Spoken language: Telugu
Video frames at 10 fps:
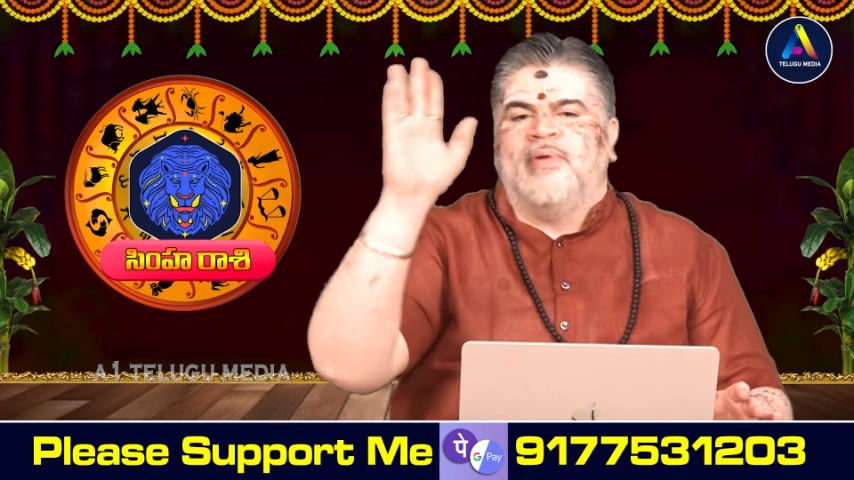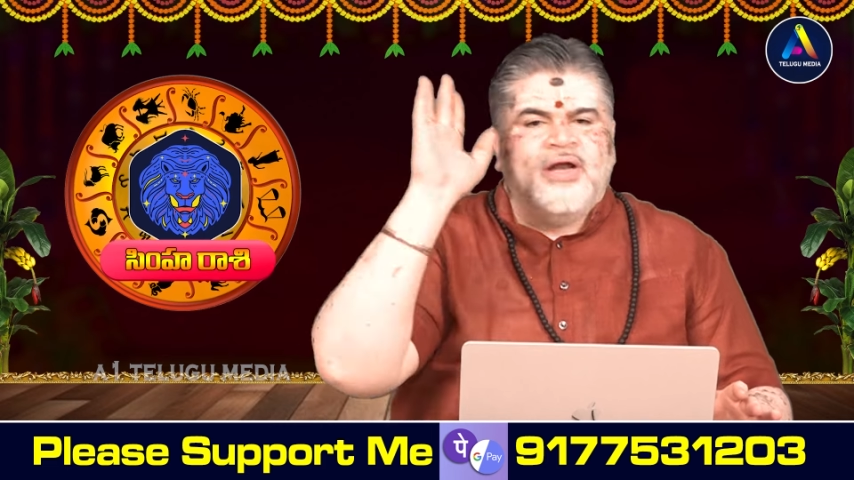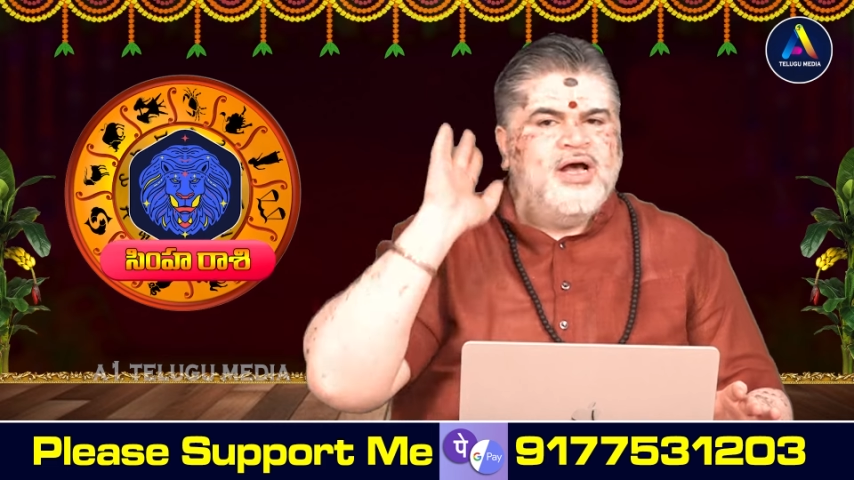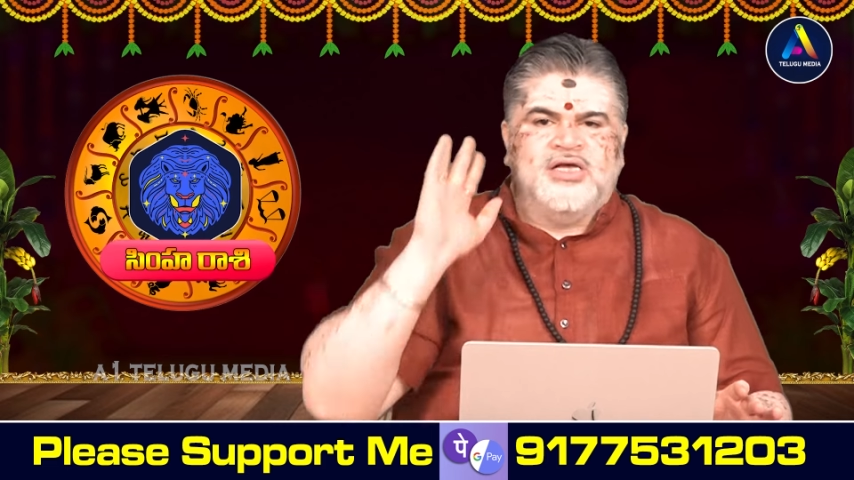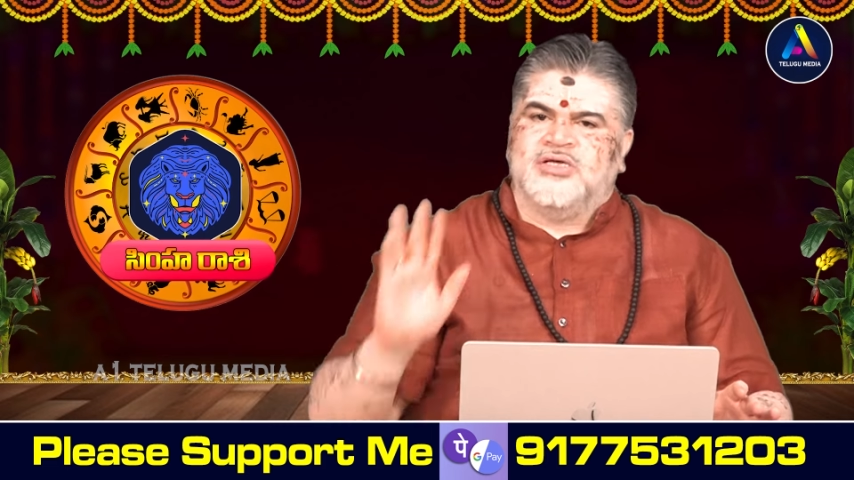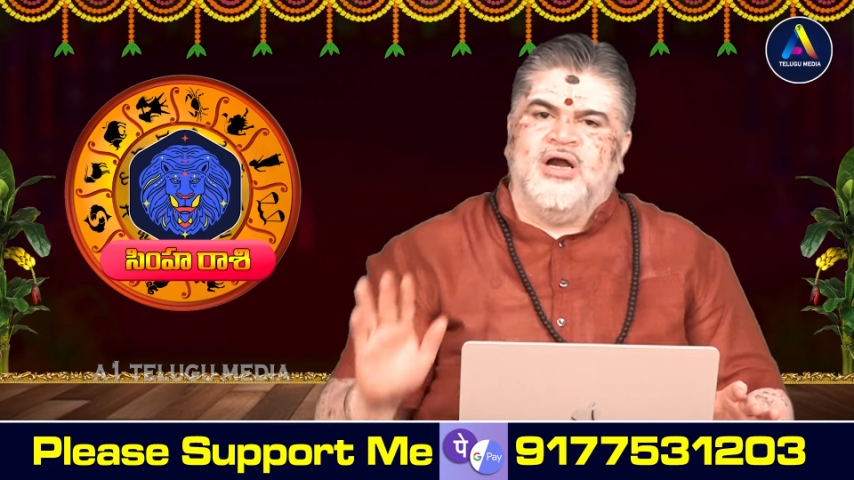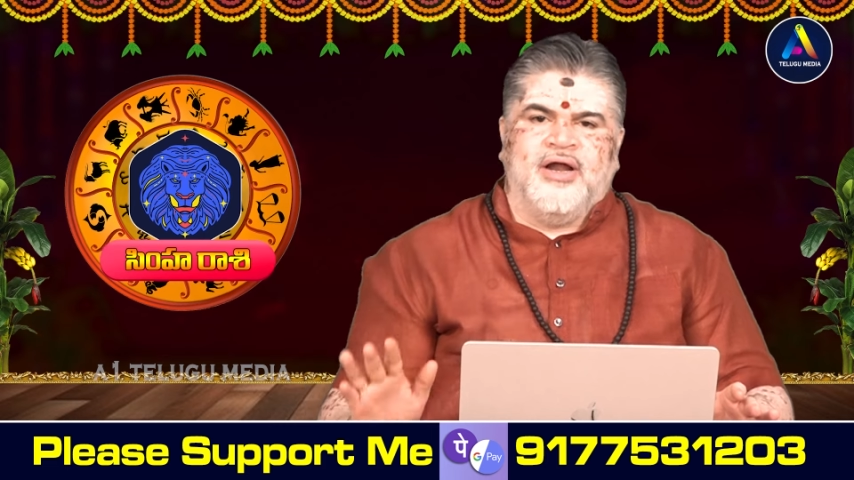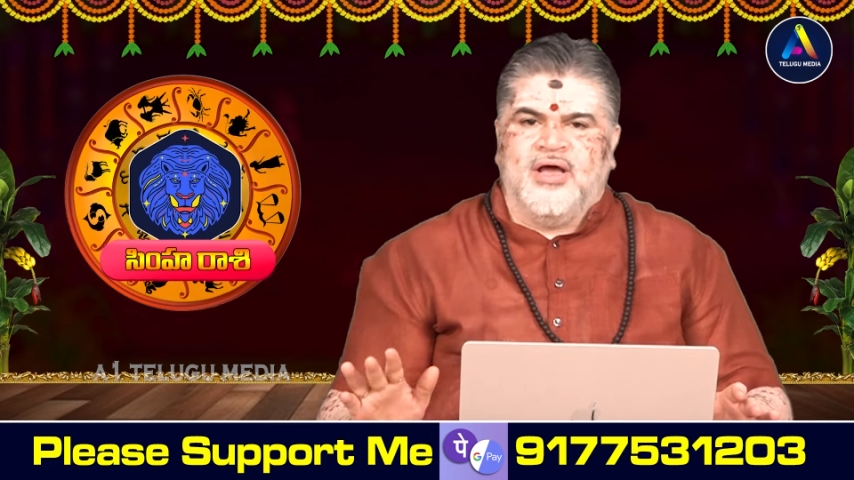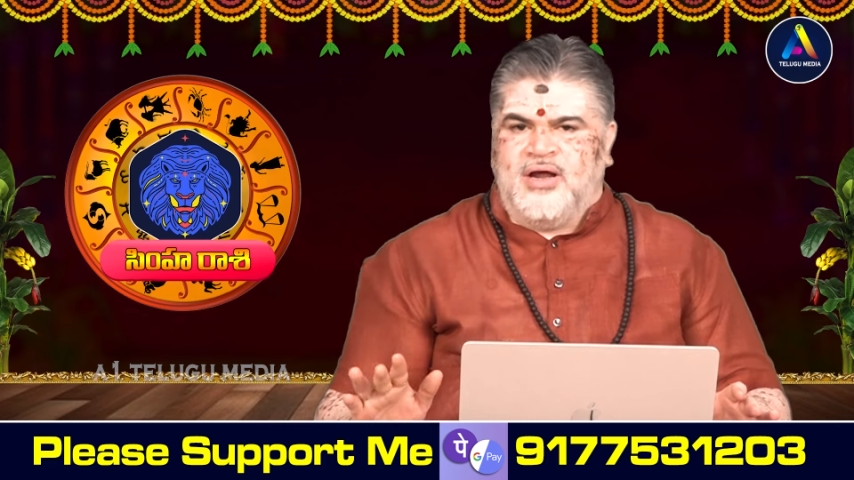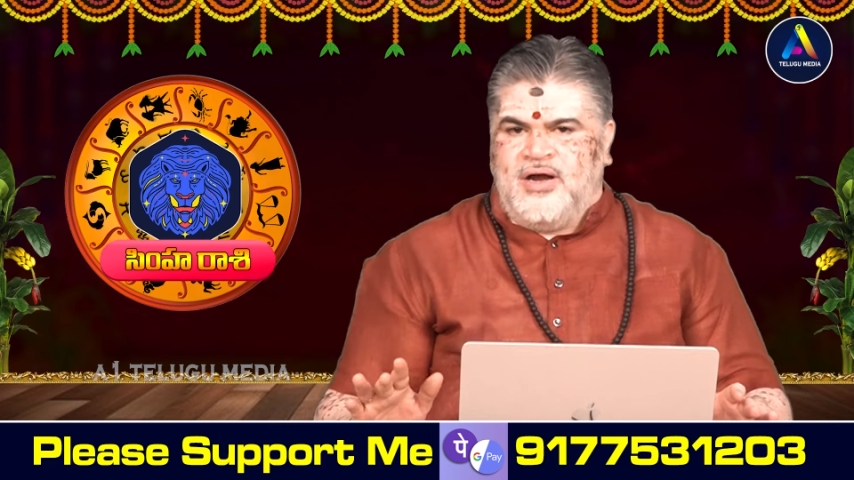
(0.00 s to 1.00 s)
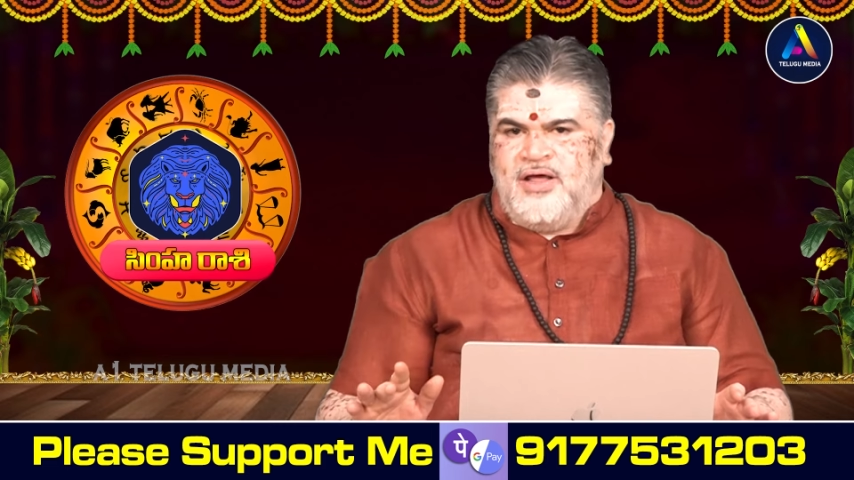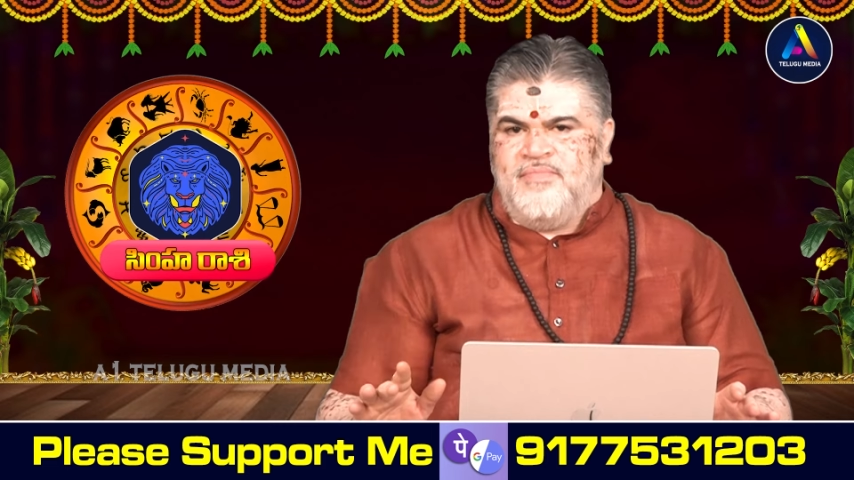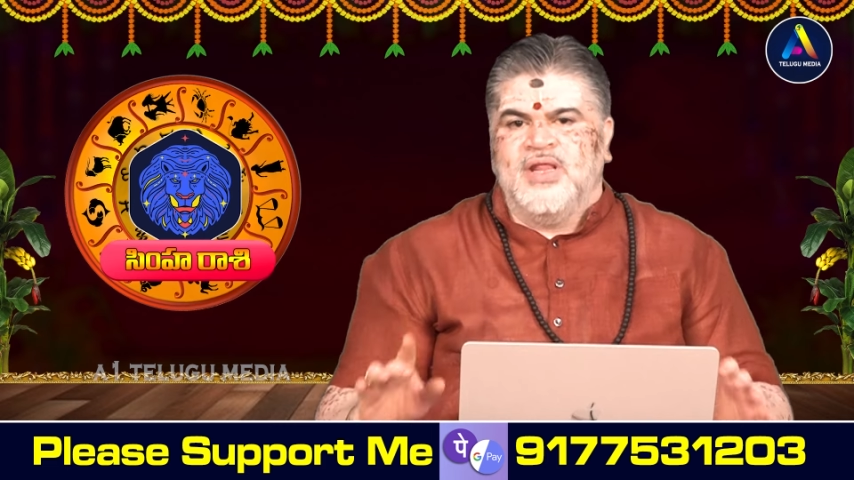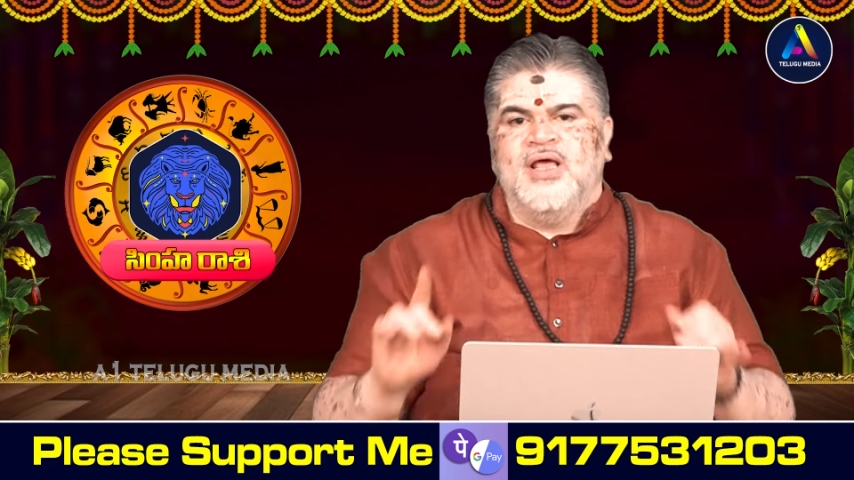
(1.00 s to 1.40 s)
కాబట్టి అసలు అడగకండి